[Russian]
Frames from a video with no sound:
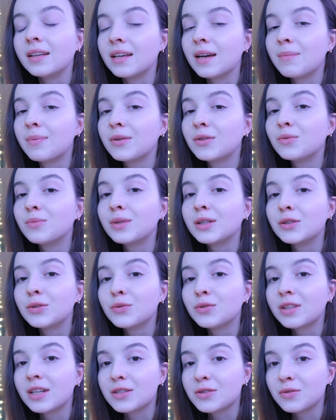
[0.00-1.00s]
я придумала
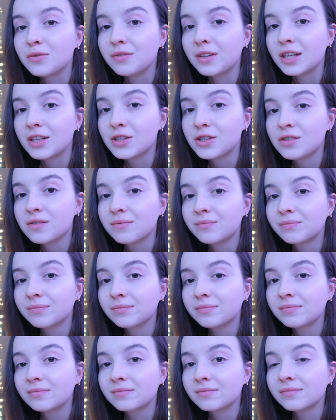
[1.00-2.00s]
одну классную вещь,
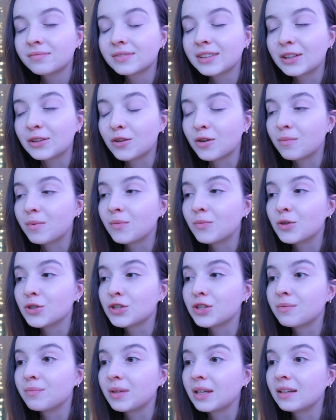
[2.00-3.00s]
которая
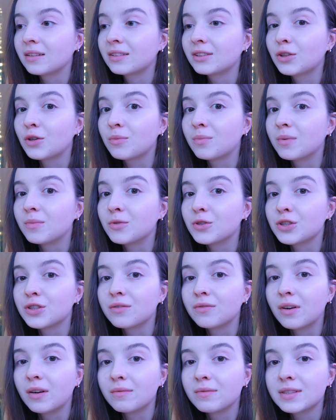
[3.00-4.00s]
поможет мне, которая
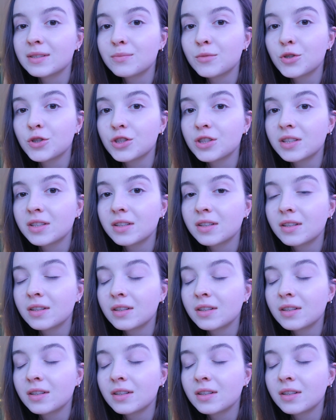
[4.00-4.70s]
поможет вам, возможно.